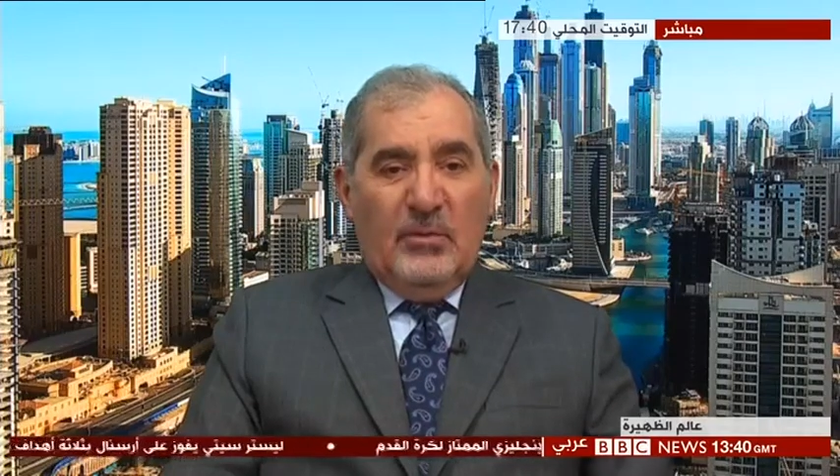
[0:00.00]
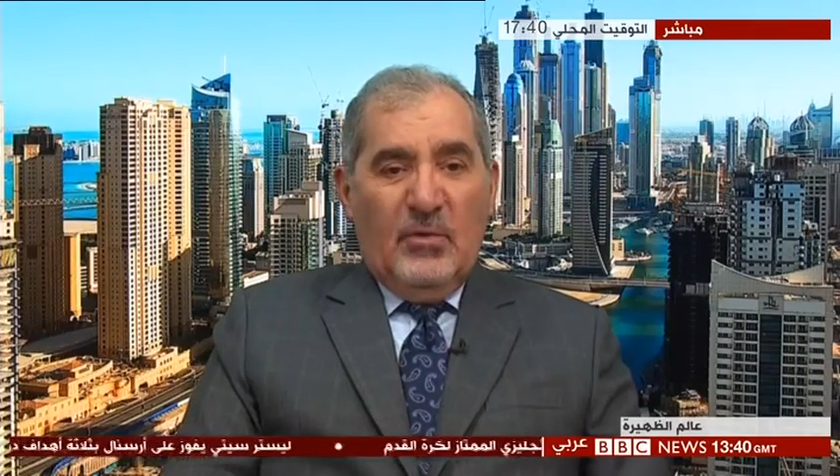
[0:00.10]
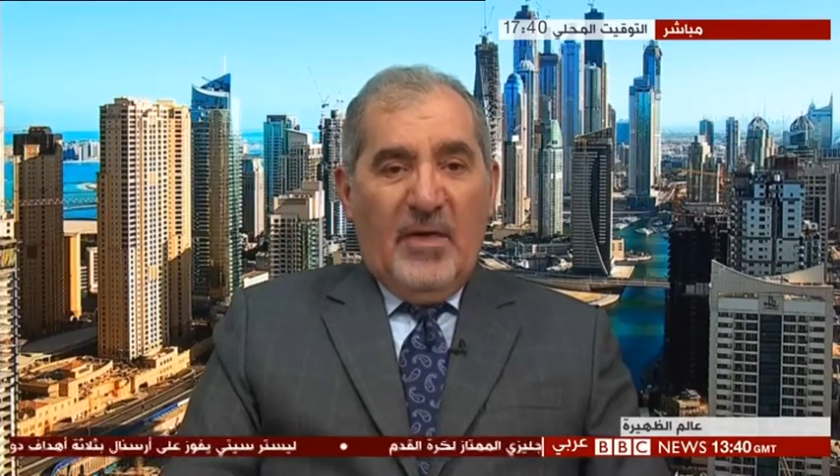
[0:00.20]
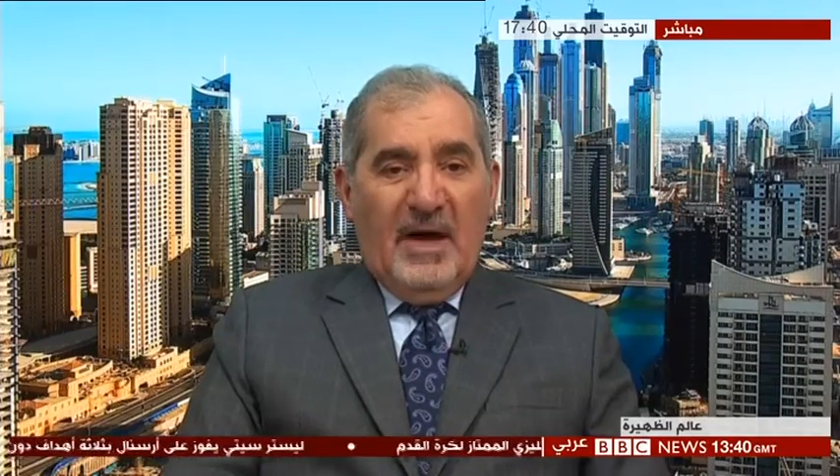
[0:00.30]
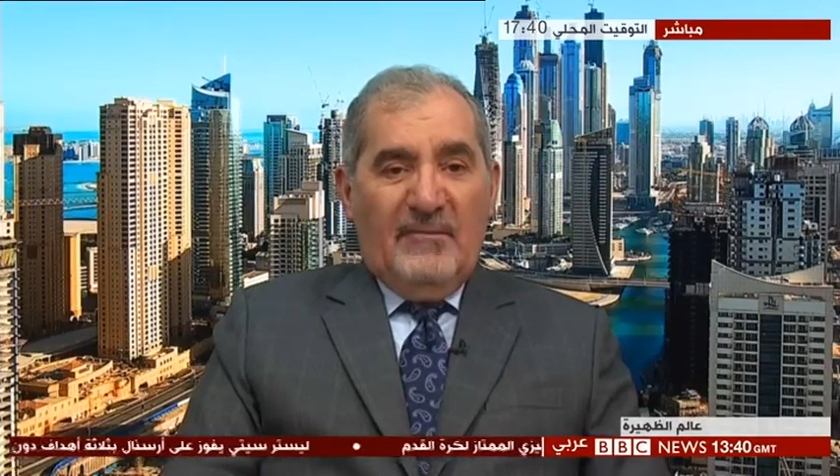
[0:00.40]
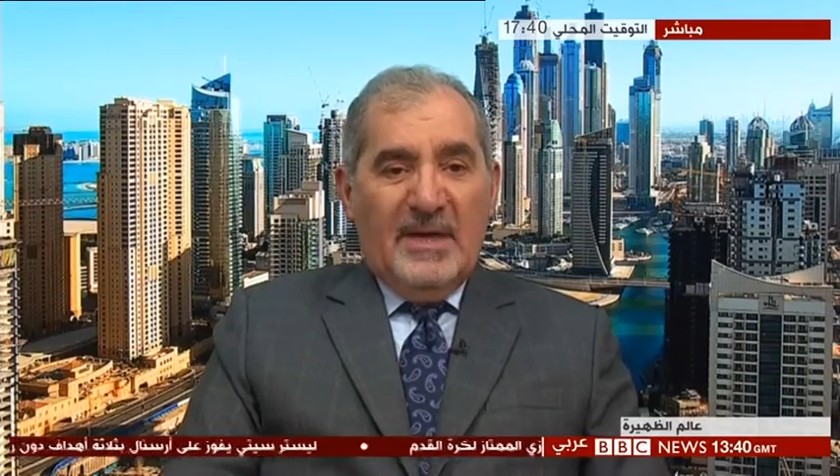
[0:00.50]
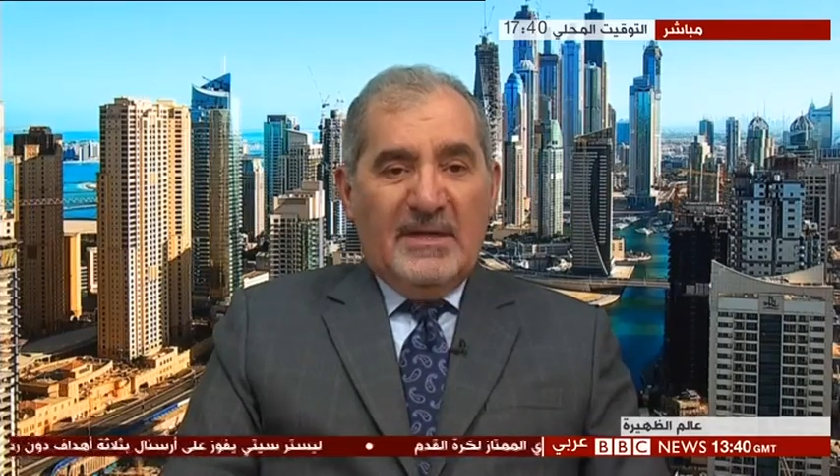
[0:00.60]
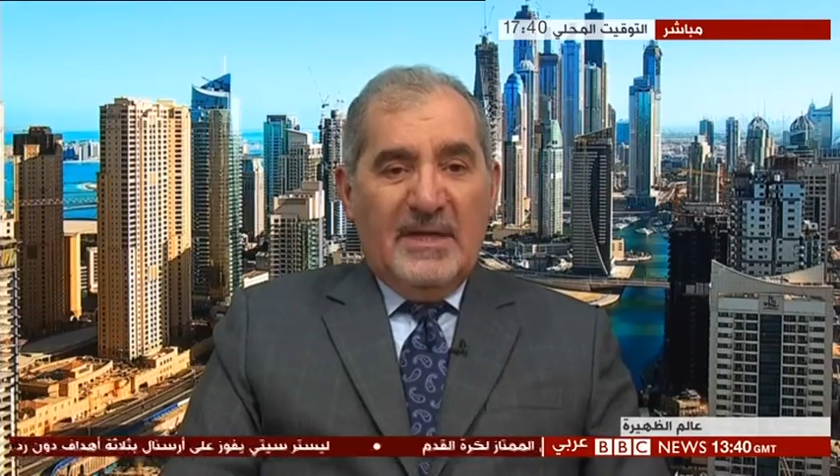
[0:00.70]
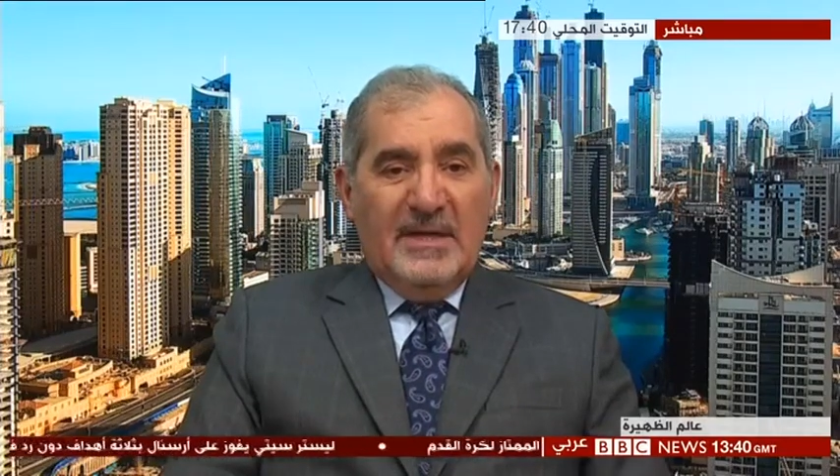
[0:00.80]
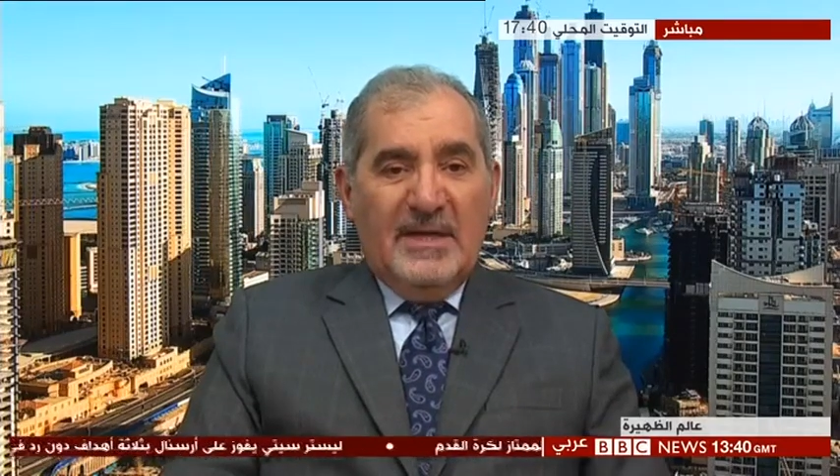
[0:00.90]

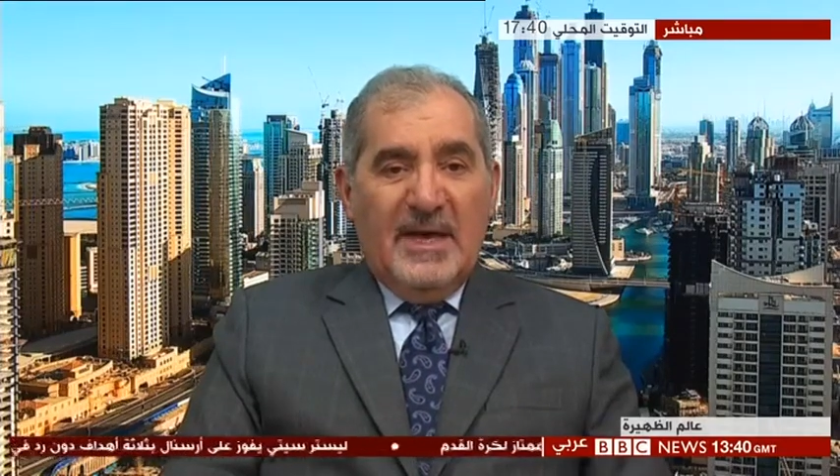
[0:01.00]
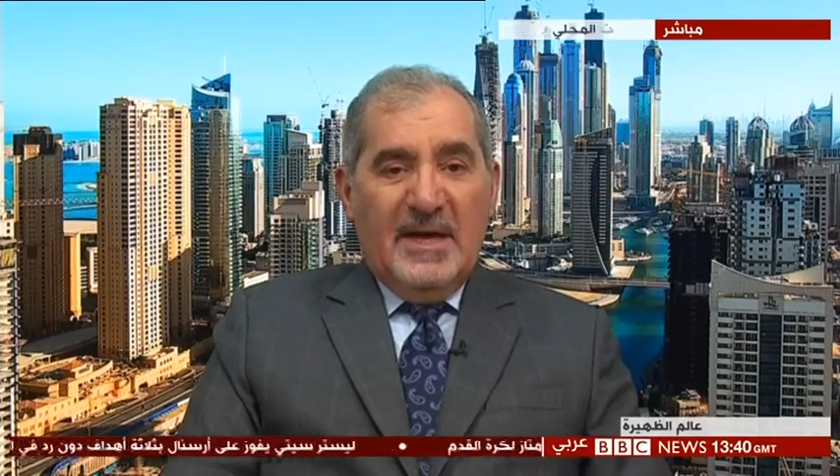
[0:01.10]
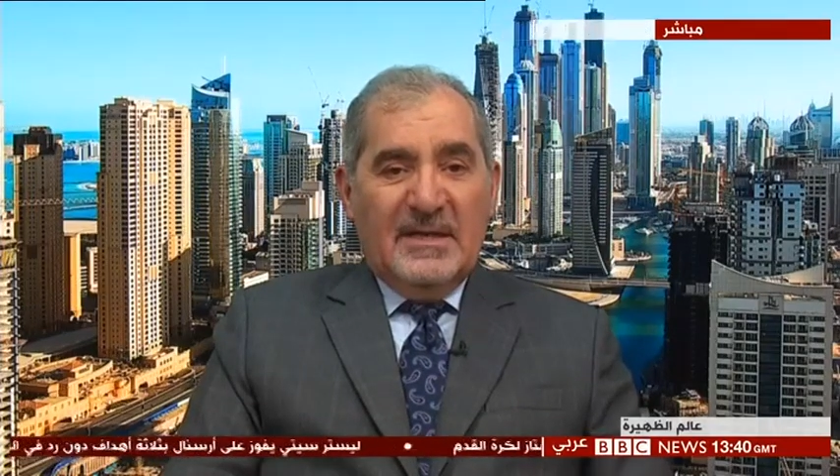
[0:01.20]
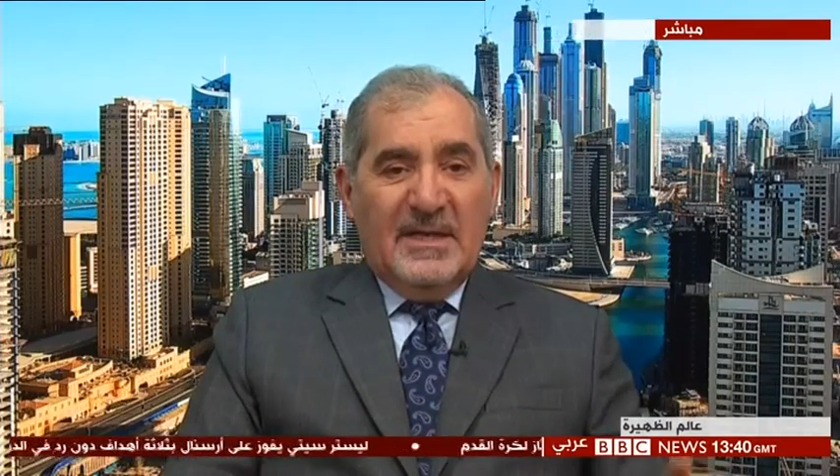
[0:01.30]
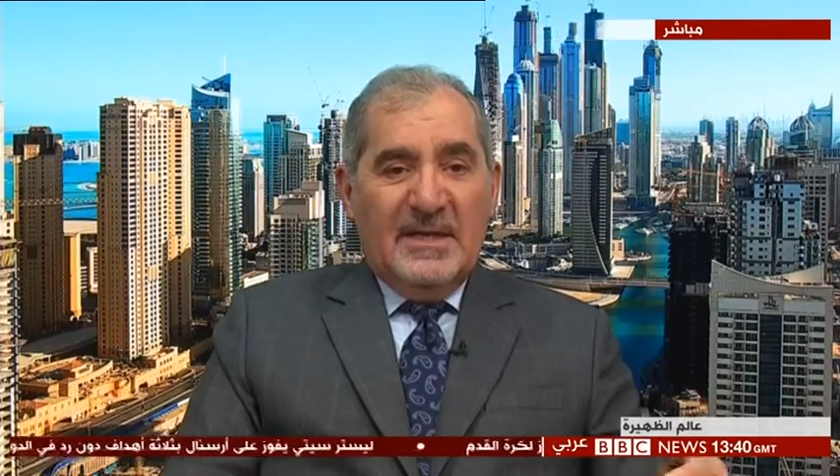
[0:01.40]
المضاعفات التي قد